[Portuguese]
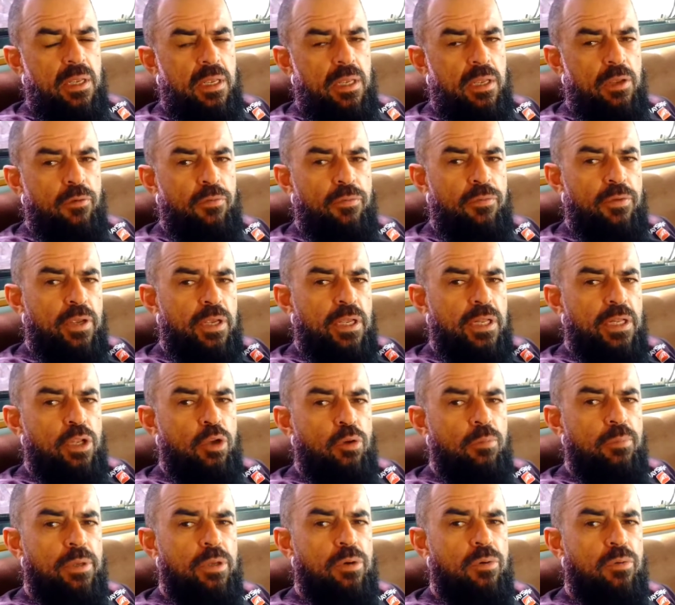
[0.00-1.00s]
Eu fico em
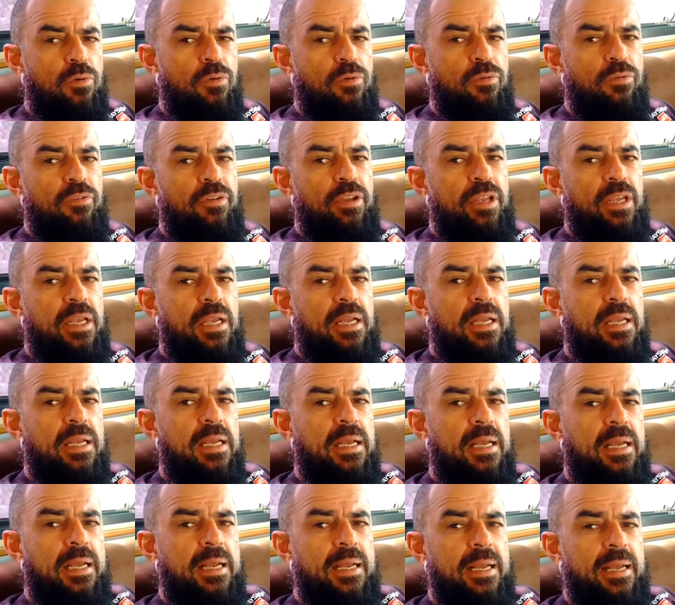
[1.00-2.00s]
Delmiro Gouveia
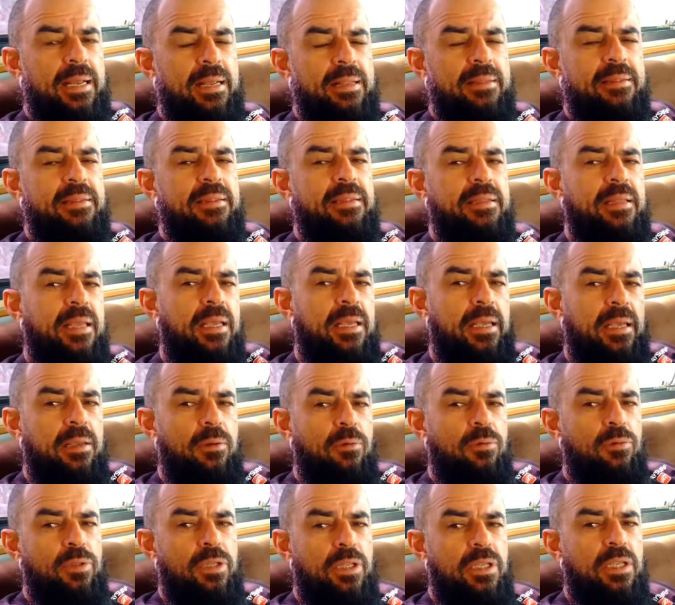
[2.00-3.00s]
até
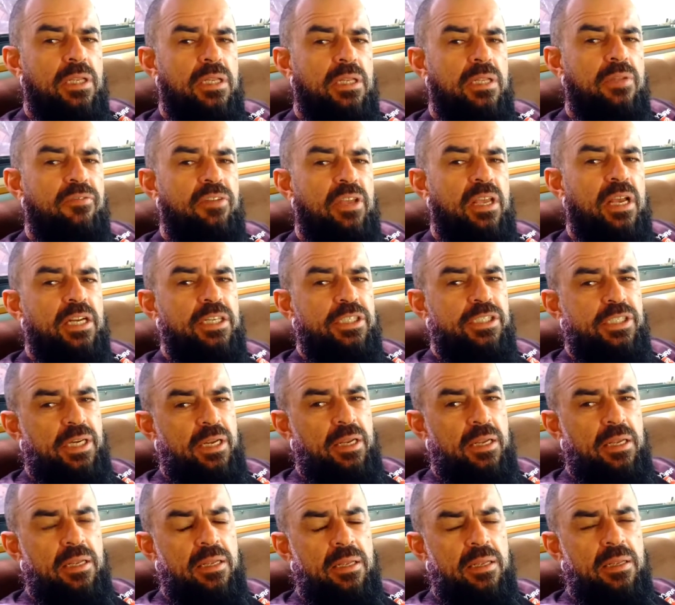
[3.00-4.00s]
o dia de
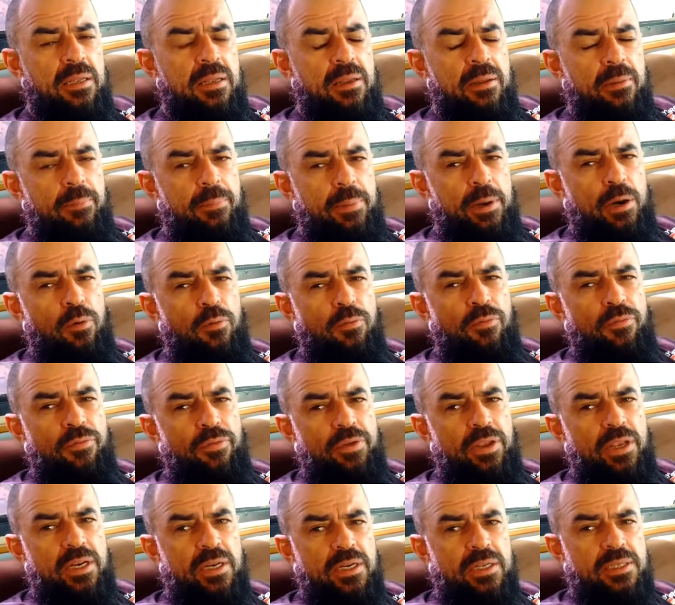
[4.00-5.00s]
viajar para
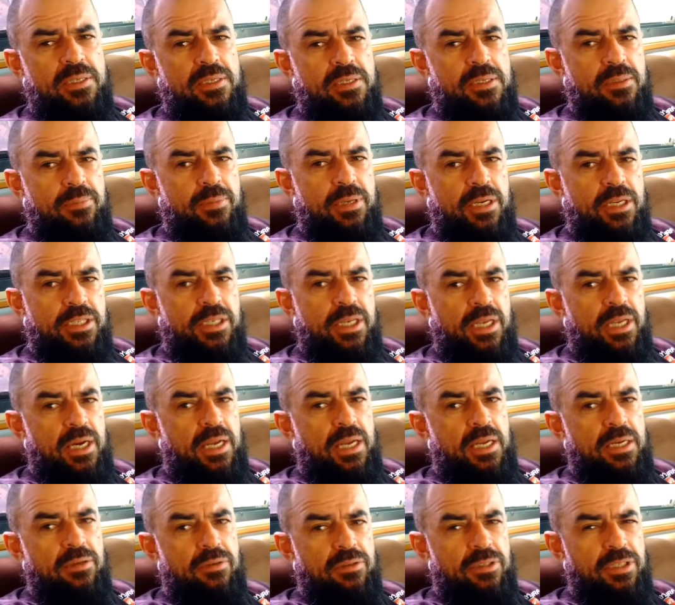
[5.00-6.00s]
Alfenas, Minas
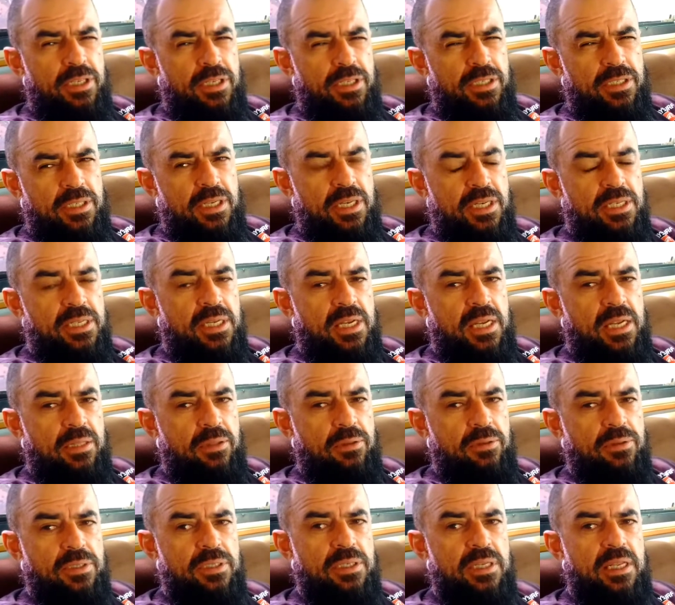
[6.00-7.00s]
Gerais, nos dias 13 e
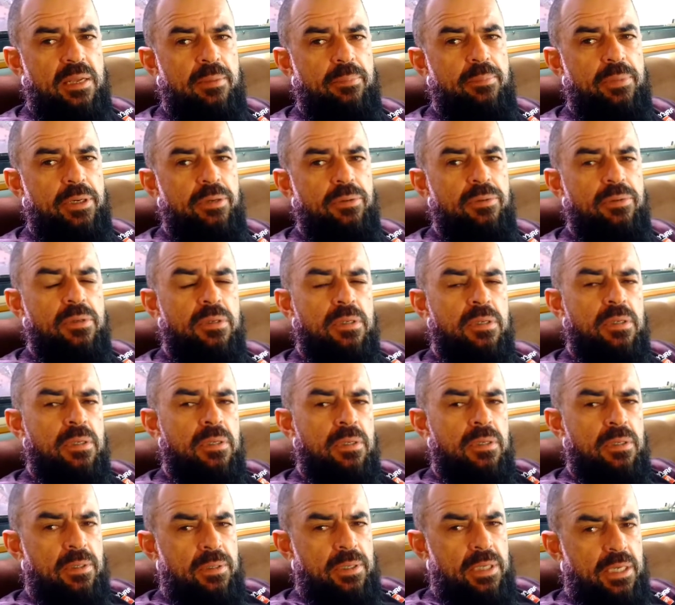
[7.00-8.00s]
14 de abril,
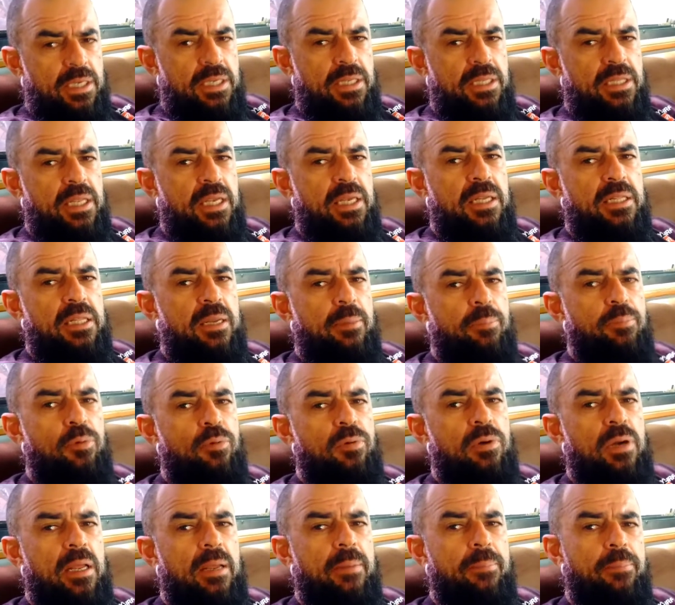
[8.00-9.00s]
a gente tem que estar
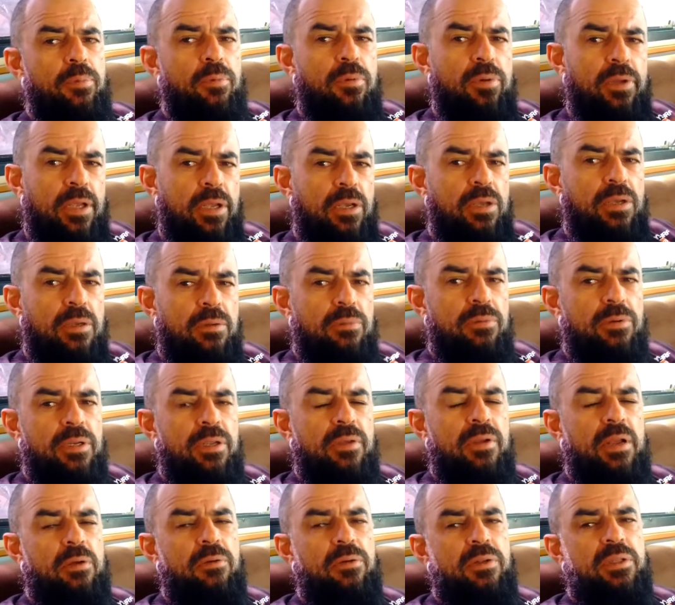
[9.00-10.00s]
por lá porque
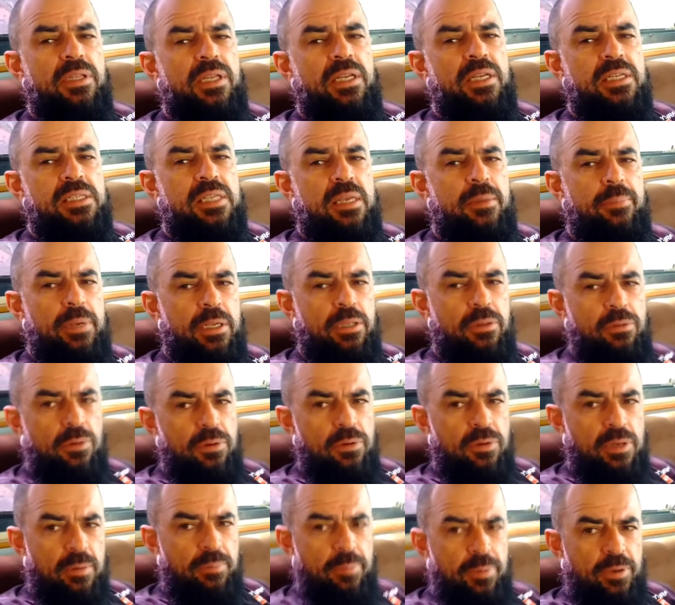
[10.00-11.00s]
onde acontece a
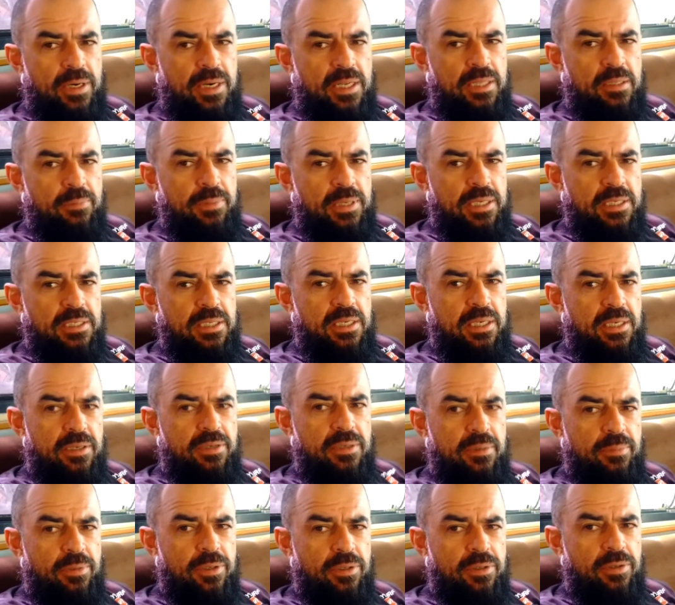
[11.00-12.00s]
abertura do Campeonato
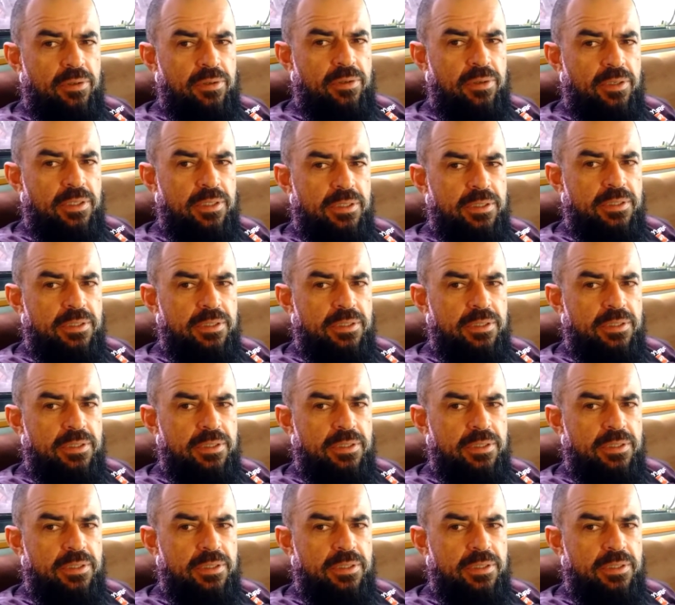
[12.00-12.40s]
Brasileiro de Motocross.